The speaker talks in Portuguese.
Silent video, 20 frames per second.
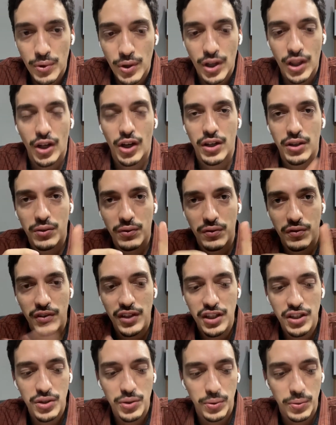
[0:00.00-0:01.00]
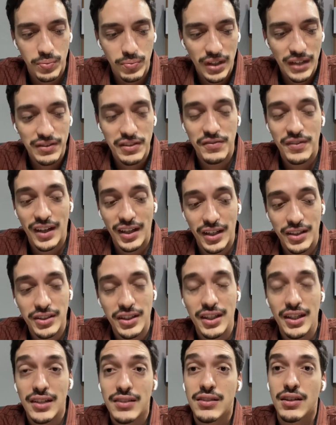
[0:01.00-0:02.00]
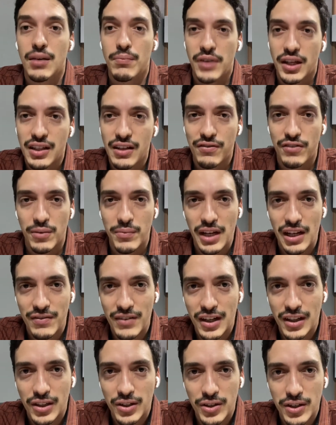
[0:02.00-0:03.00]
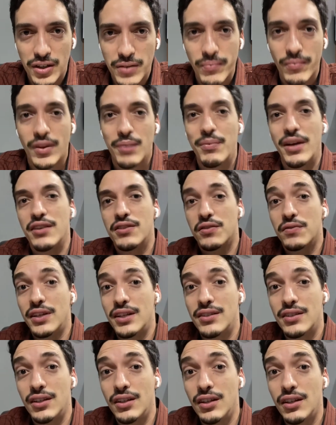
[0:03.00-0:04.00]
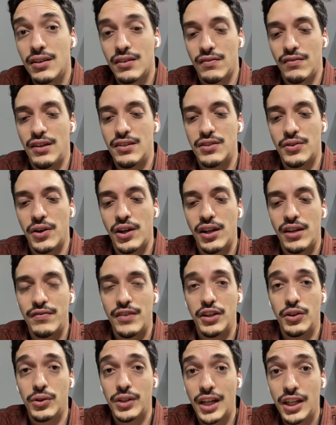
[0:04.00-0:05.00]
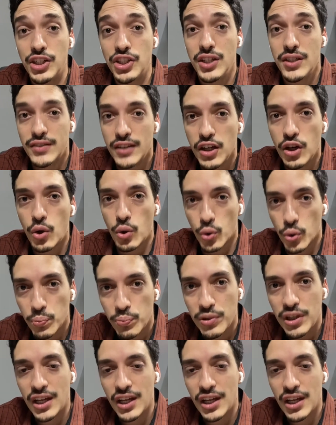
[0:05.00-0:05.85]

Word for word: Na hora do vídeo, tava falando que ia ser uma plataforma elevatória, mas não vai ser. Vai ser um elevador da ThyssenKrupp.